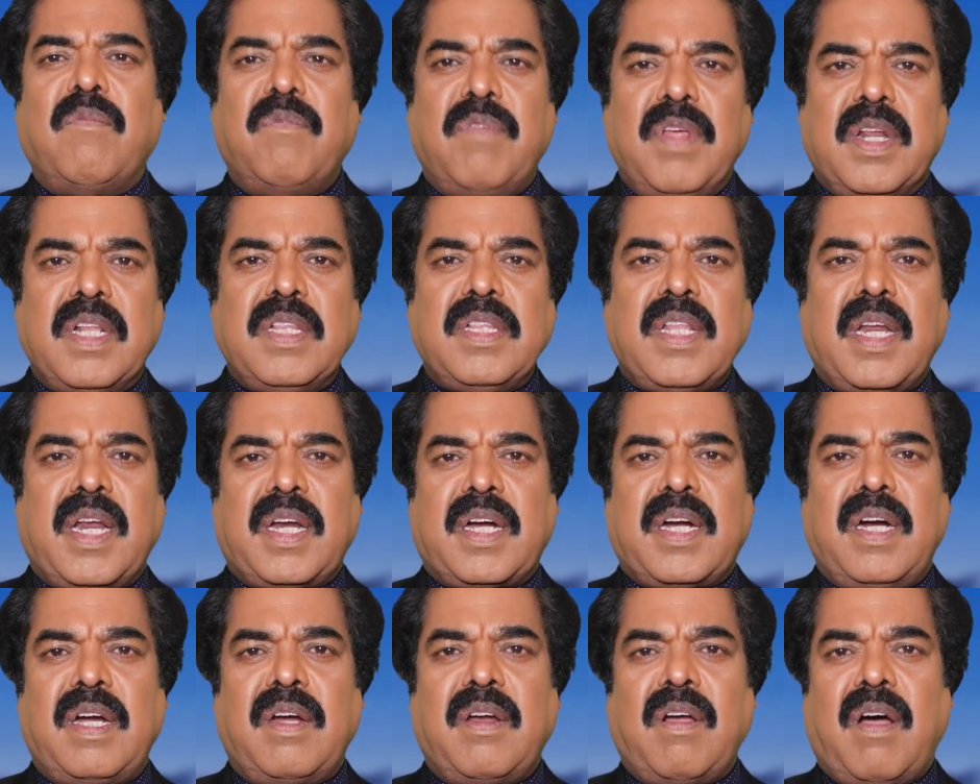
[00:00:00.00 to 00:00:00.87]

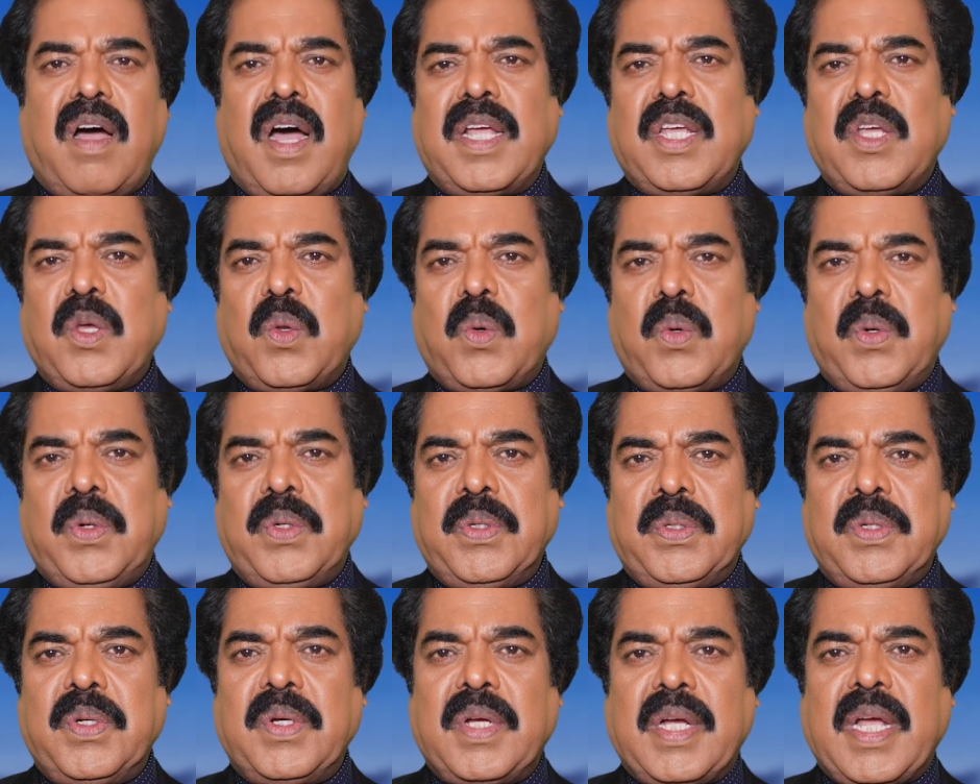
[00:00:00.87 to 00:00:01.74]
விருந்தினர்கள் ஆகியோரோடு
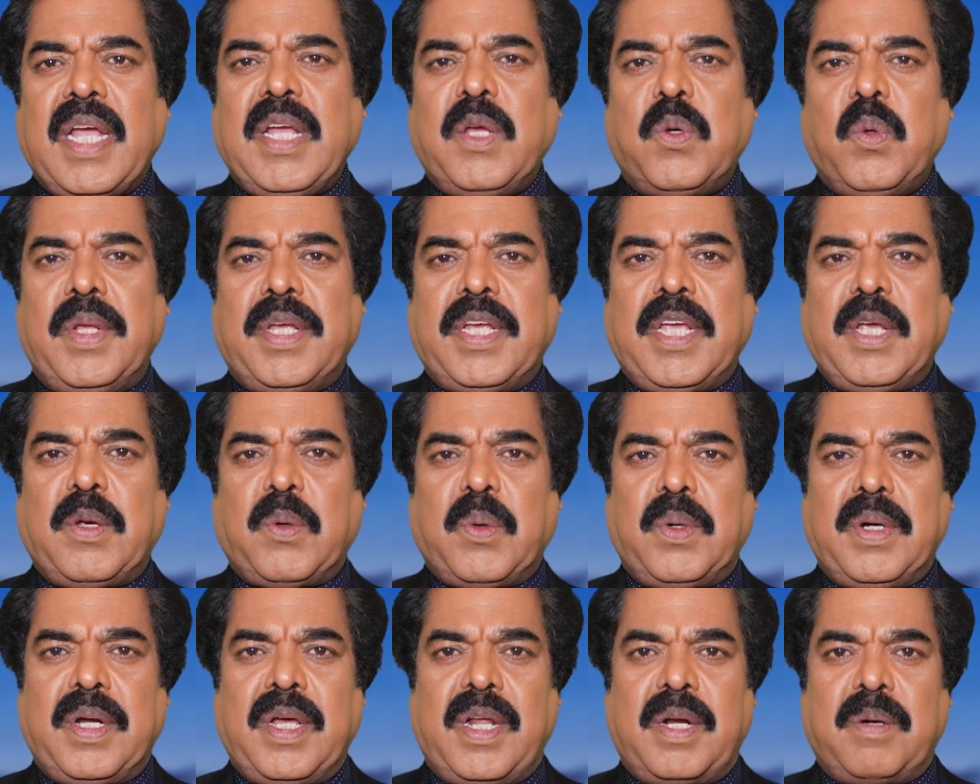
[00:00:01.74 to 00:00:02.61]
கைகுலுக்கி
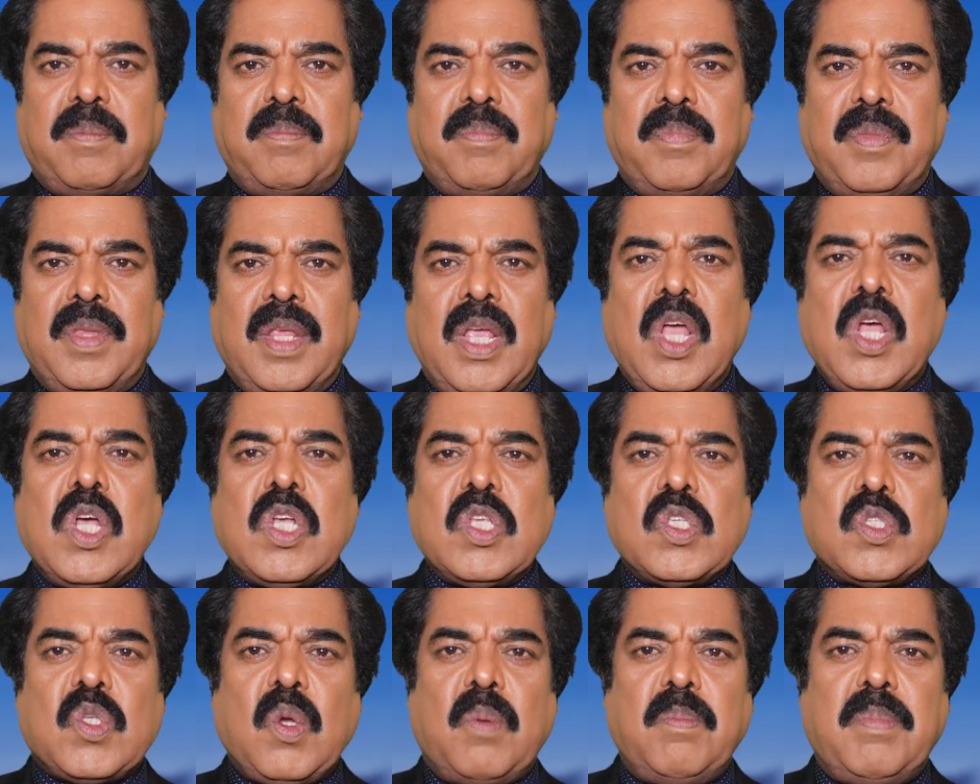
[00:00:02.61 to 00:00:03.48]
கொண்டார்
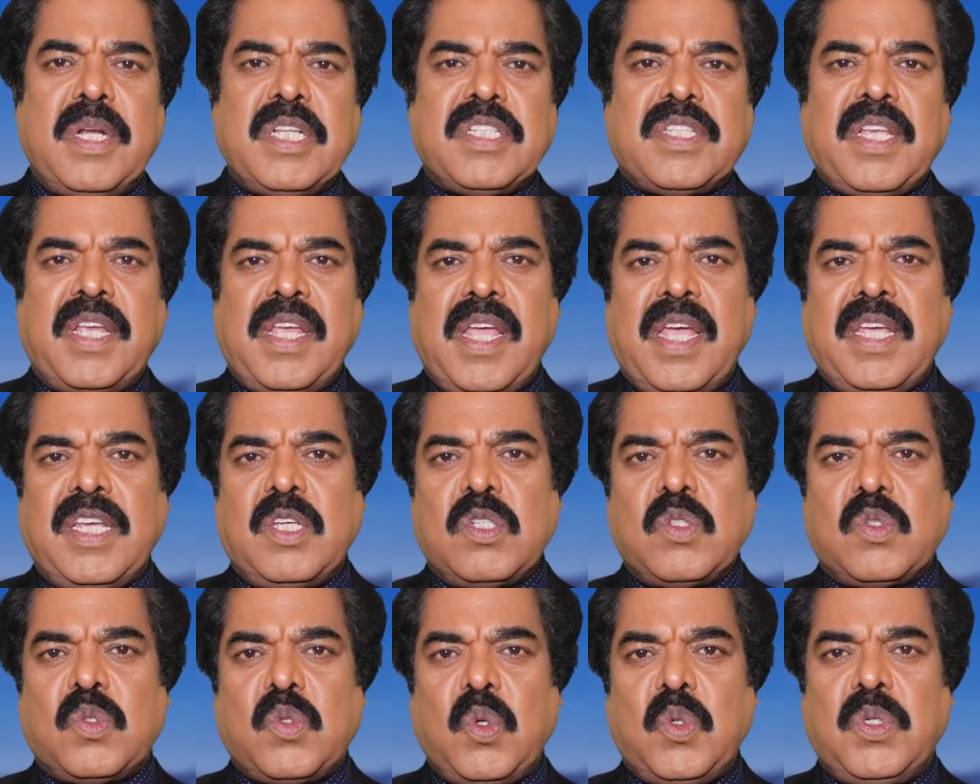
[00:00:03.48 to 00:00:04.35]
சோம்பெலிசையை
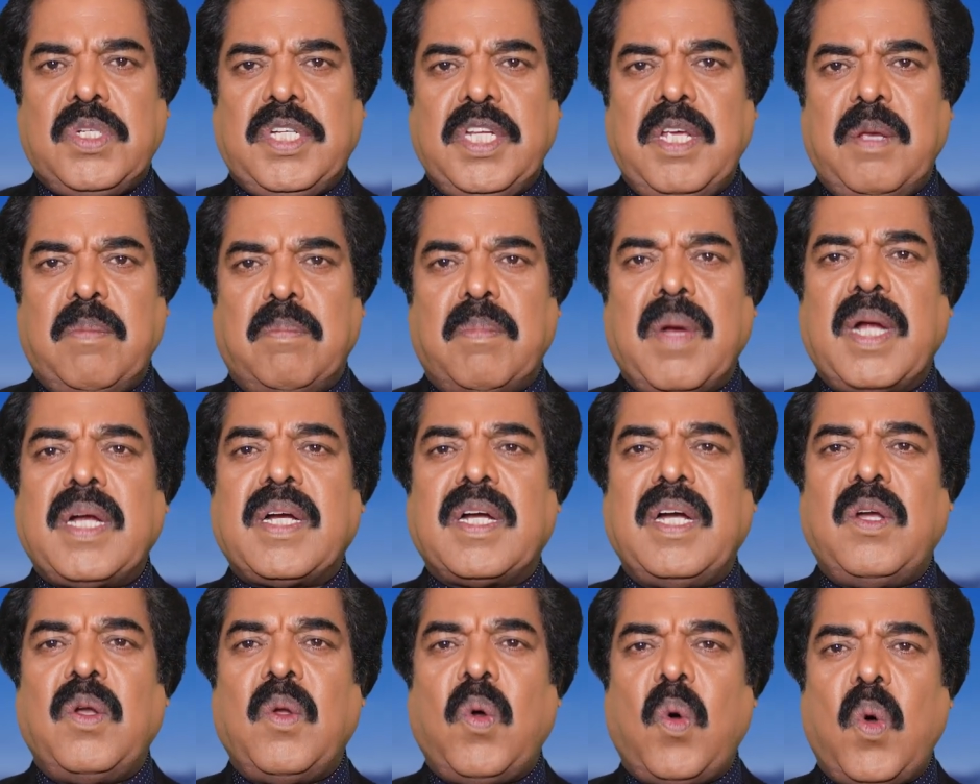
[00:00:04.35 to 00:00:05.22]
சுற்றி
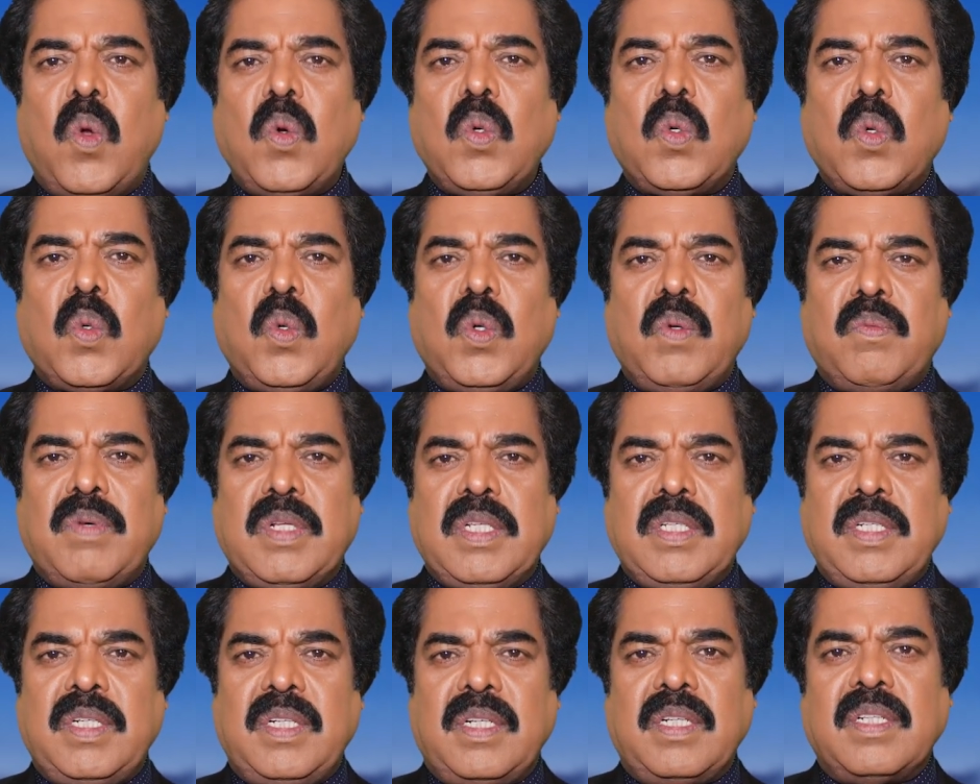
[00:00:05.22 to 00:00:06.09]
மக்கள் ஒன்று
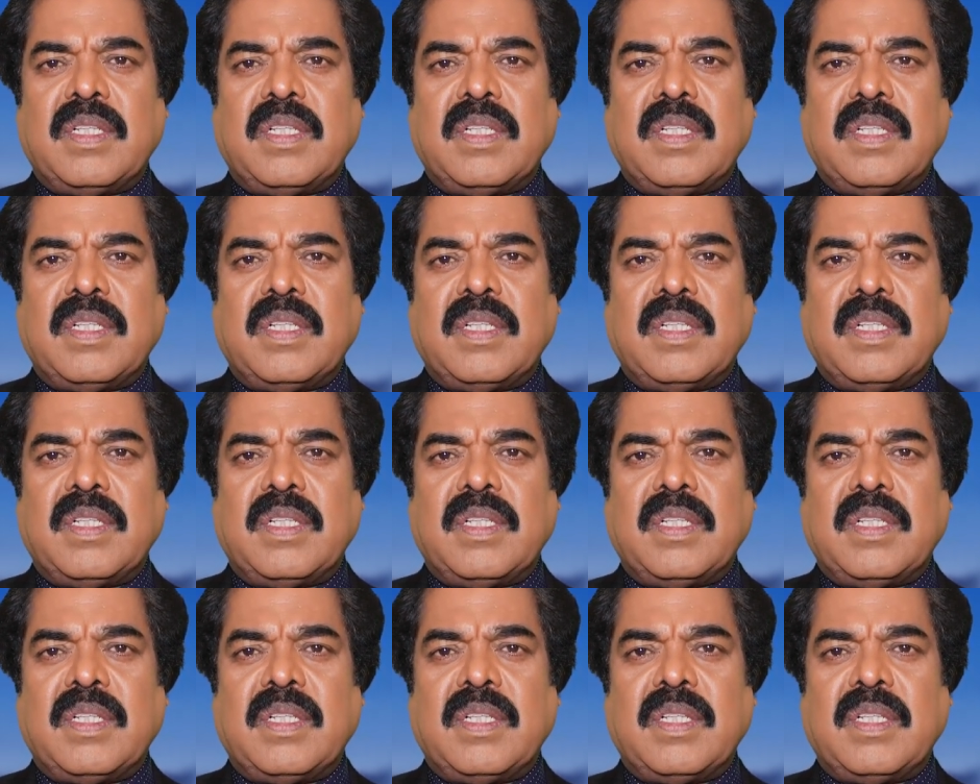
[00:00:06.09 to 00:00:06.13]
கூடுவது